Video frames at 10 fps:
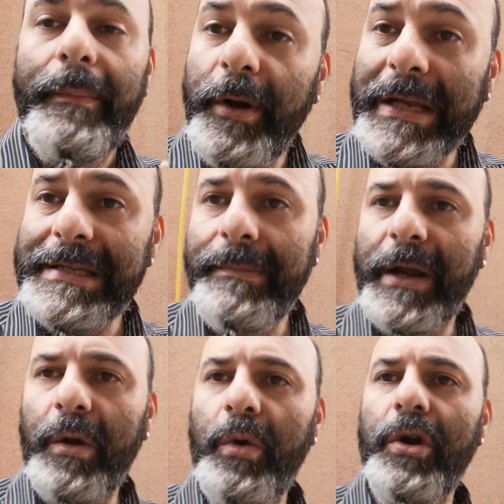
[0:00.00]
¿Pero qué es el
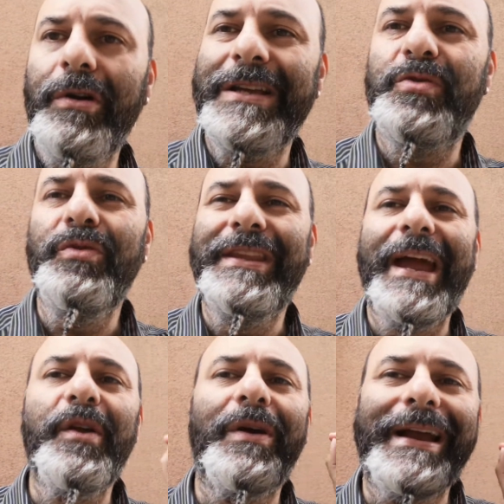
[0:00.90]
Mercurio? Es un
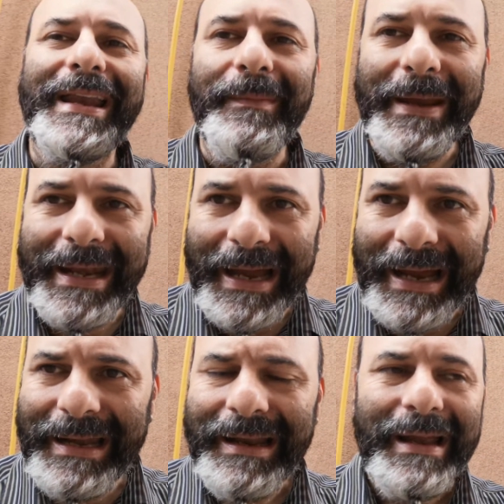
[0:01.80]
diario
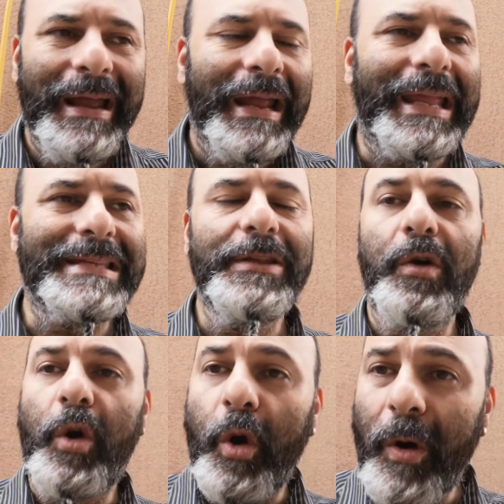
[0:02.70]
criminal que ha
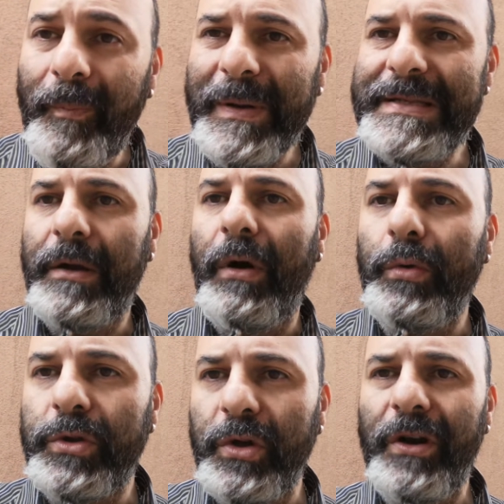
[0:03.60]
sido cómplice,
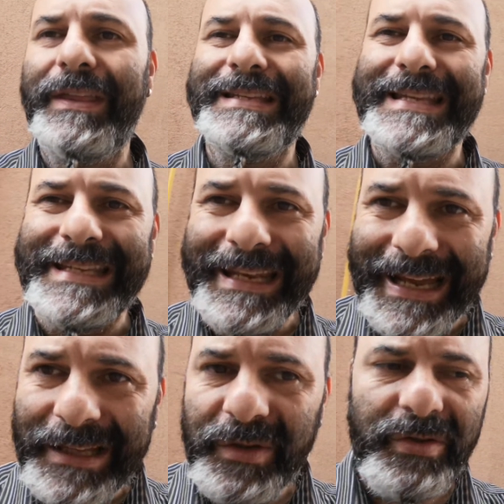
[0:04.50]
coautor de
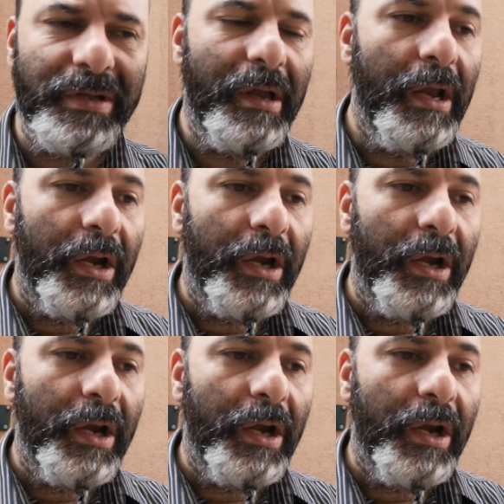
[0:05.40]
asesinatos.